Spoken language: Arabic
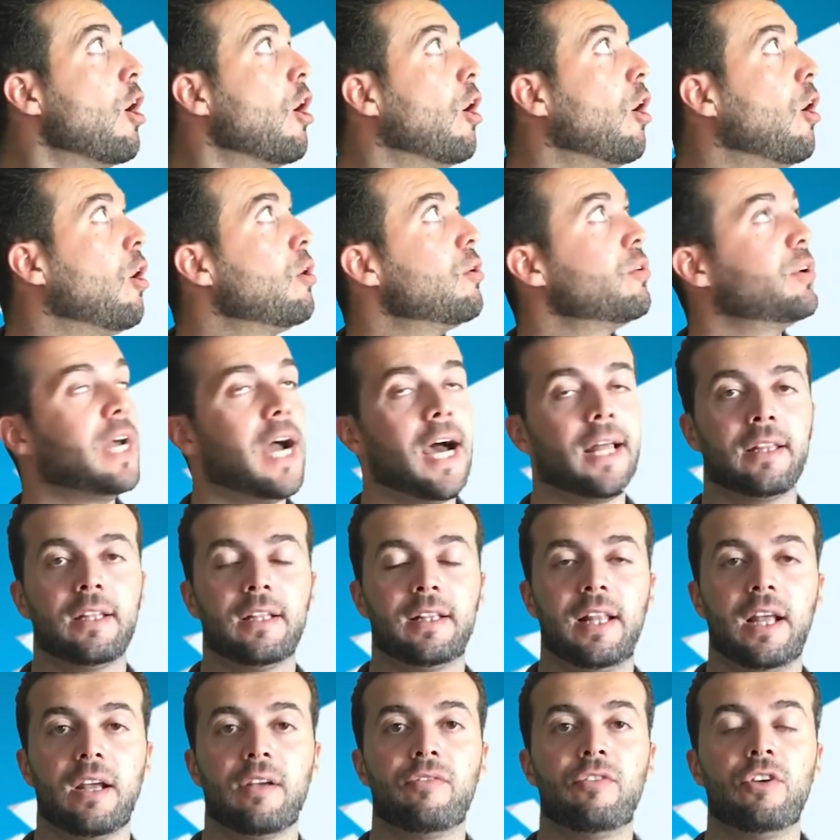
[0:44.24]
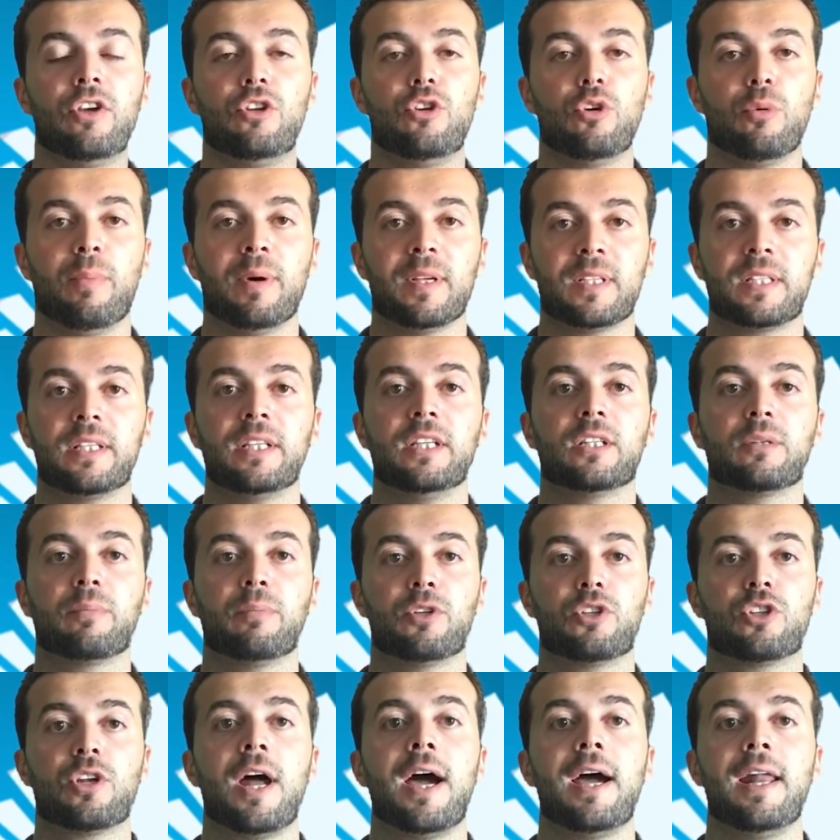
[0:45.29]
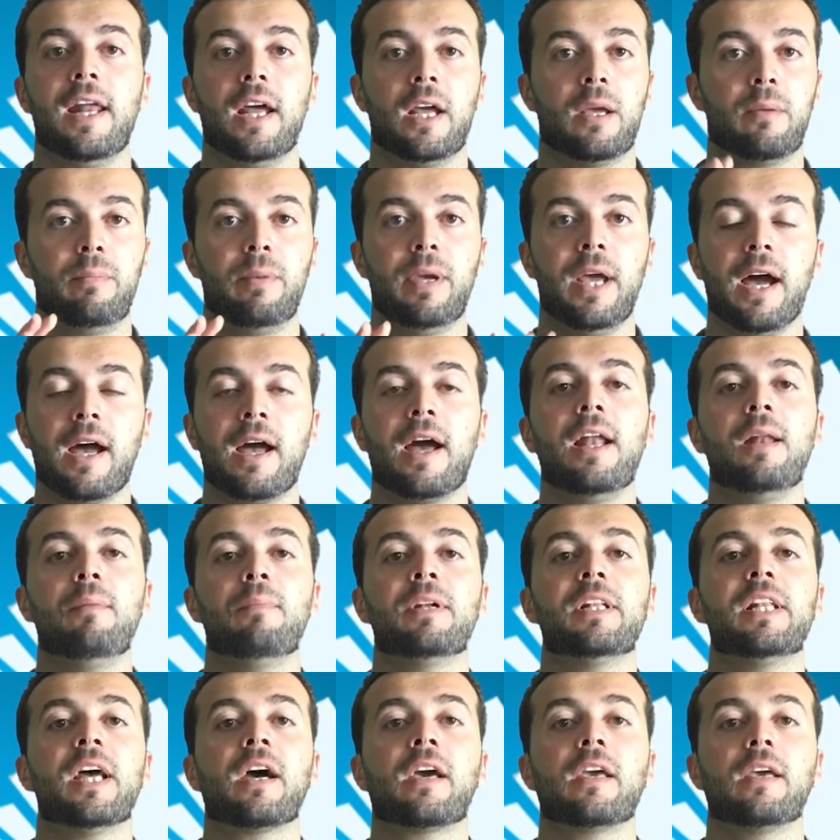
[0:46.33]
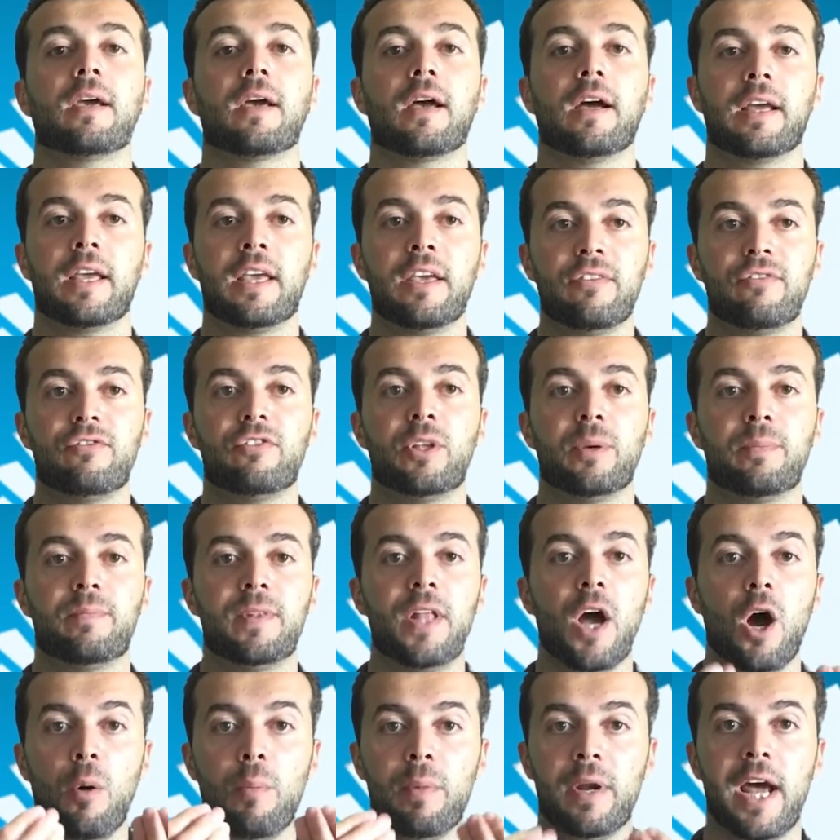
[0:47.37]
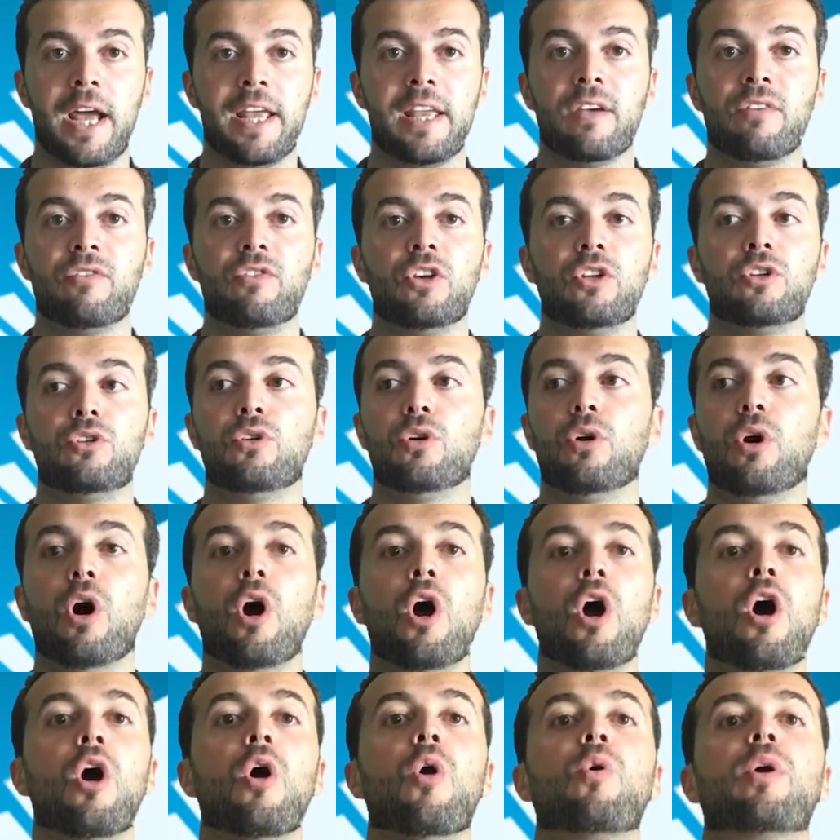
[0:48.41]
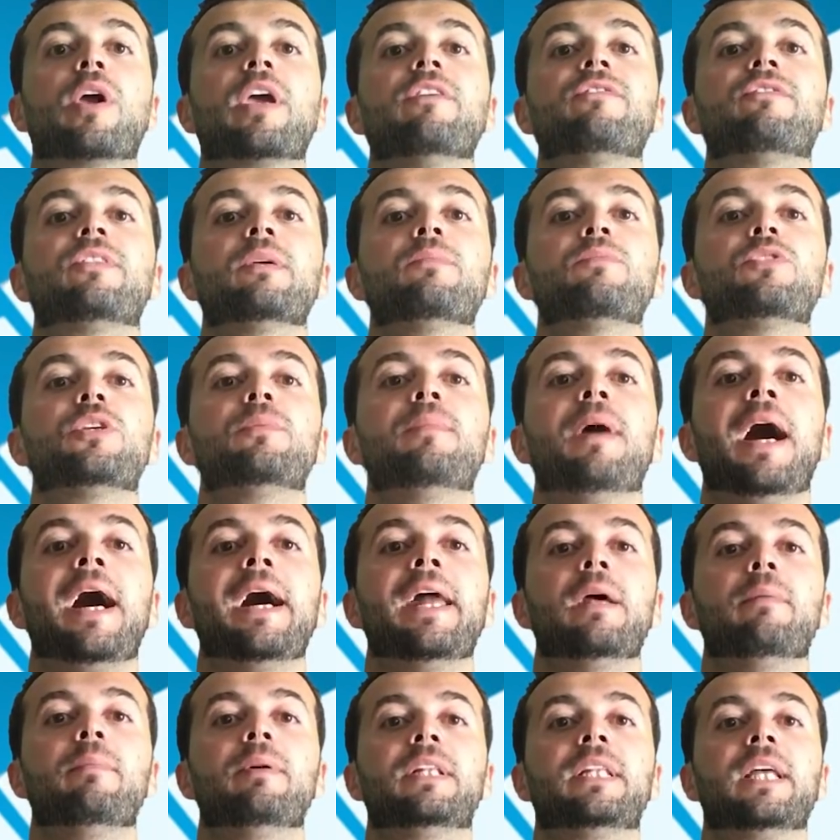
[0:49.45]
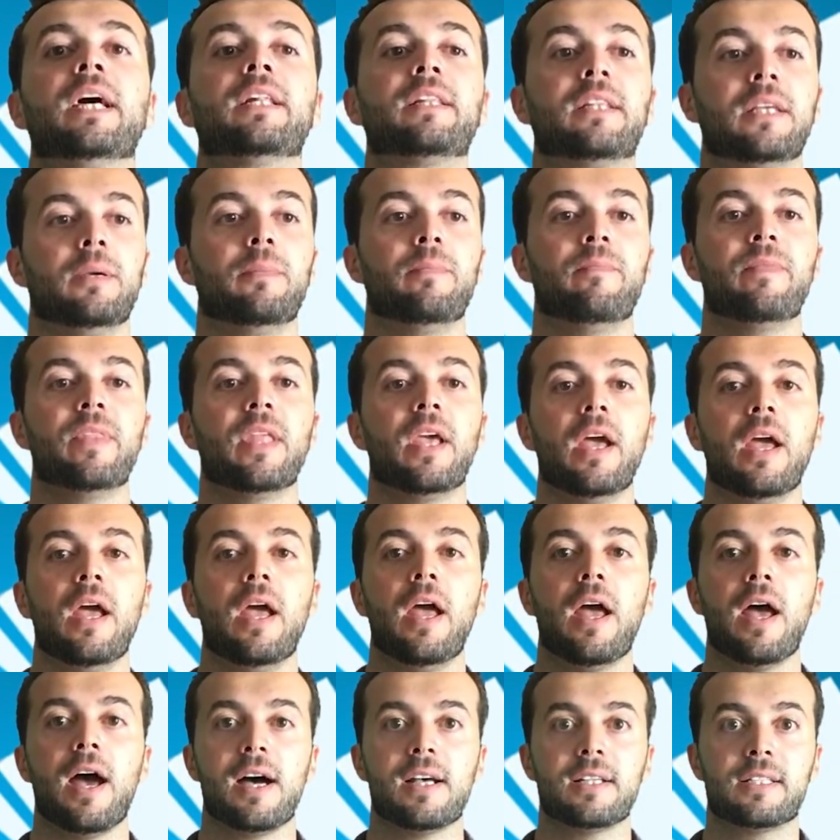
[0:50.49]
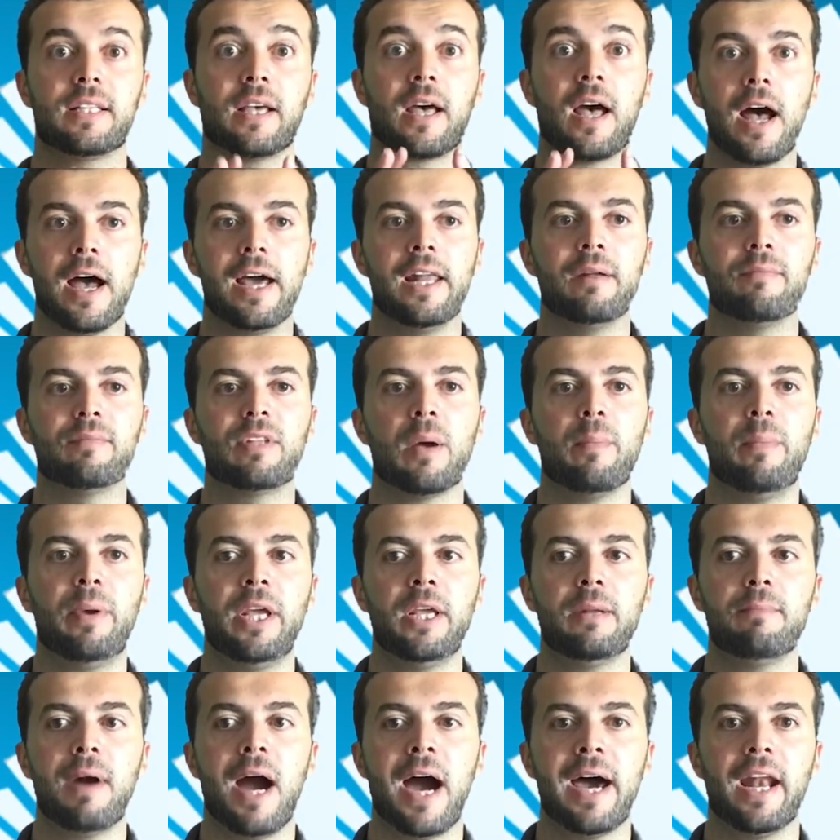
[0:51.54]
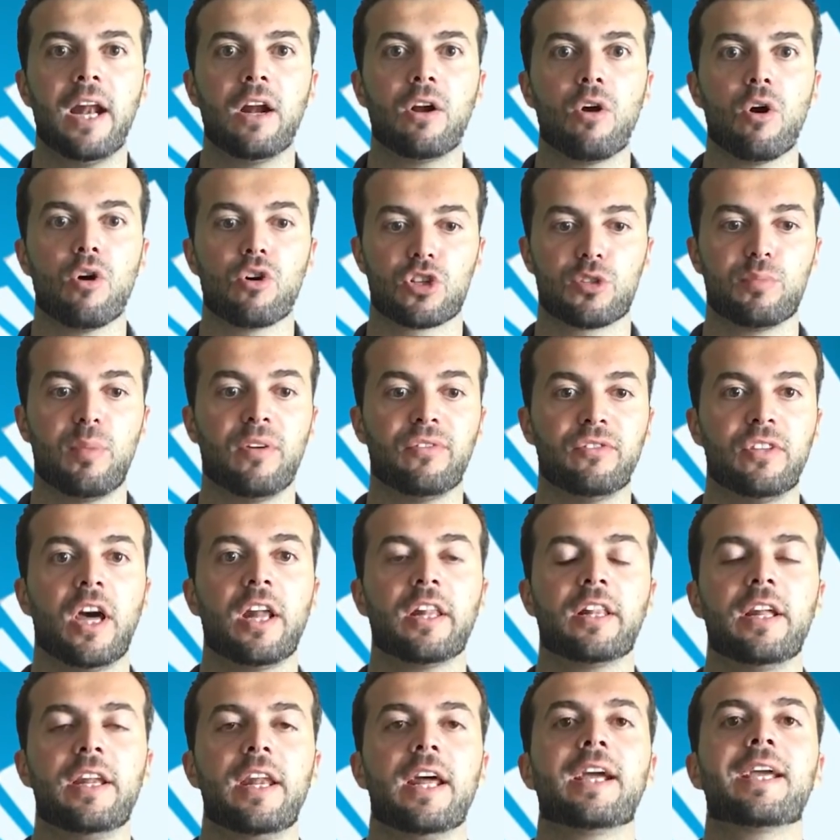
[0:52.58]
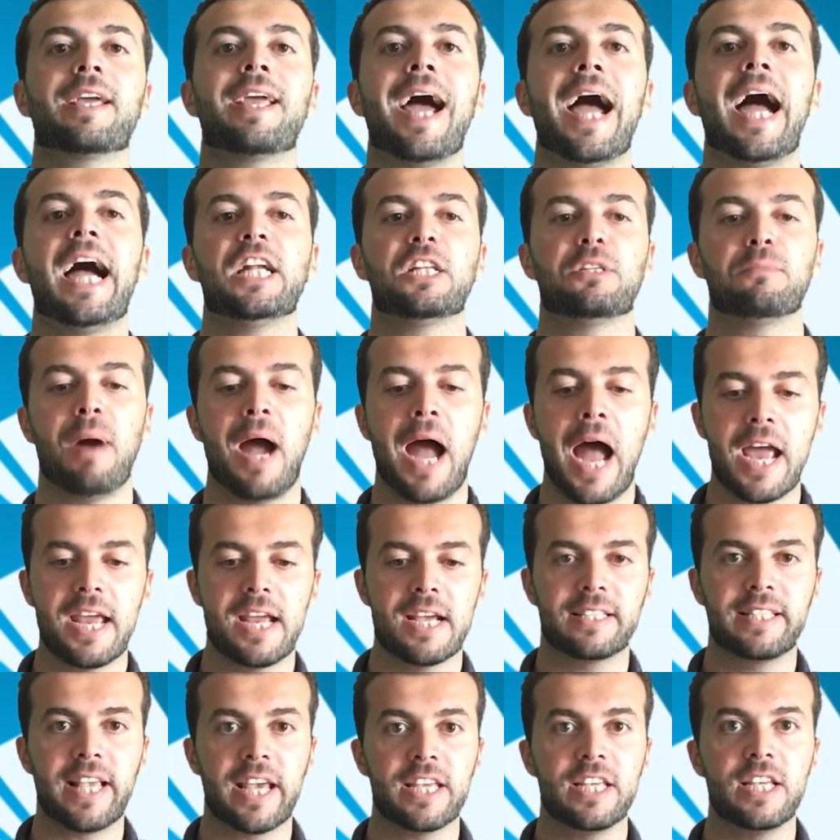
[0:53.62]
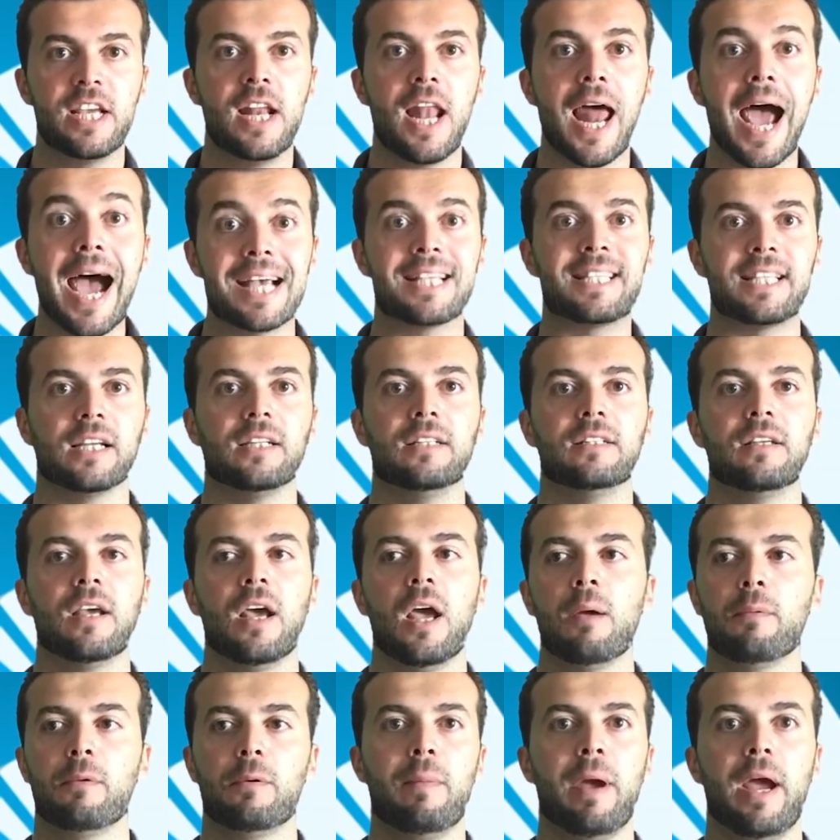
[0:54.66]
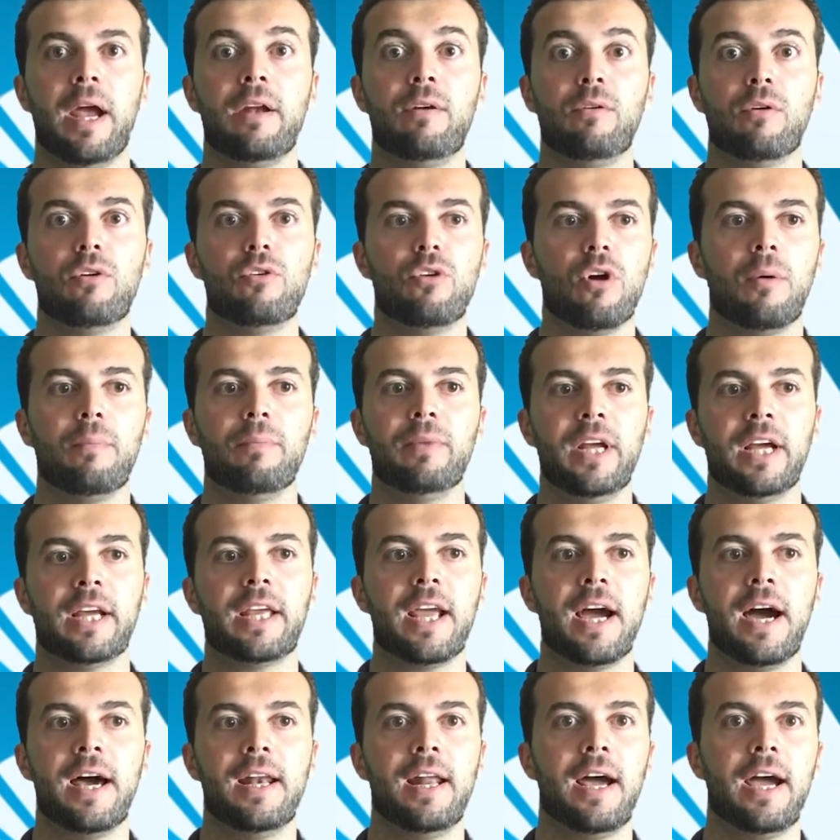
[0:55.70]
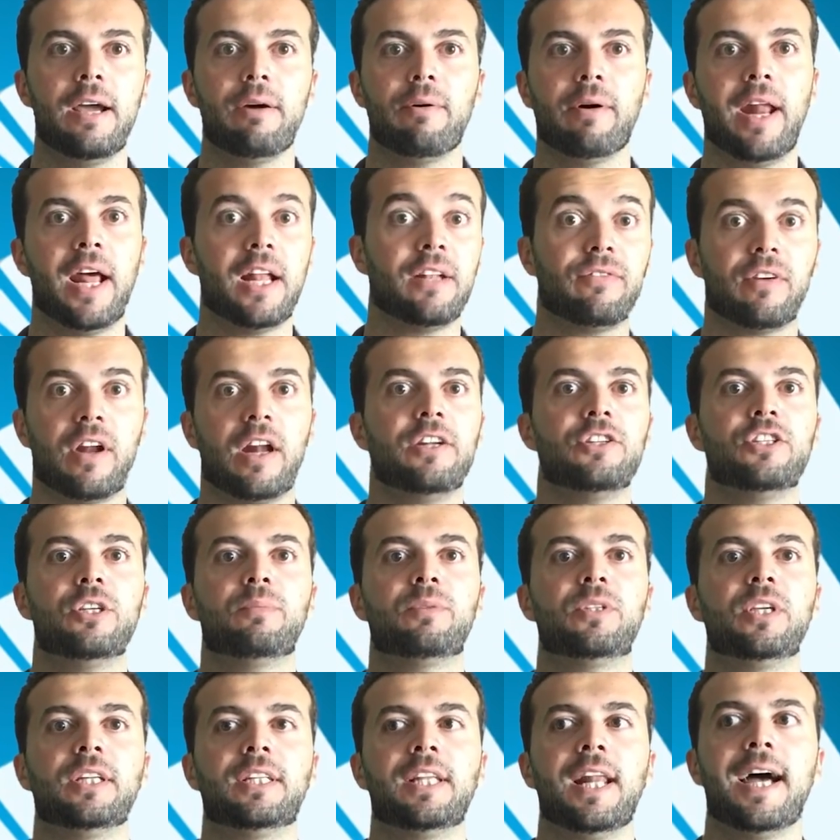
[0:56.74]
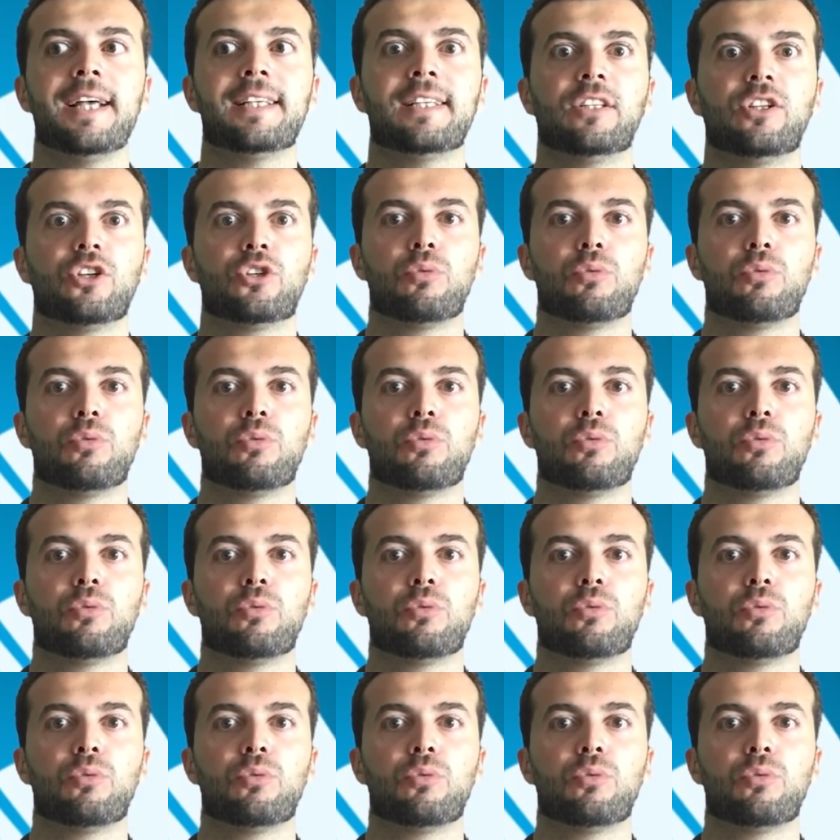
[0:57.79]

هون حطيت لك فيديو بسيط بشرح لك باقل من دقيقه كيف تبدا ومن اي فيديو وكيف تمشي معانا بالترتيب اصدقائي اللي متابعين معانا الكورس بفترض انك قاعد معايا زي الاسد بما انه اليوم نحكي عن الحيوانات فرح نجيب سيره الاسد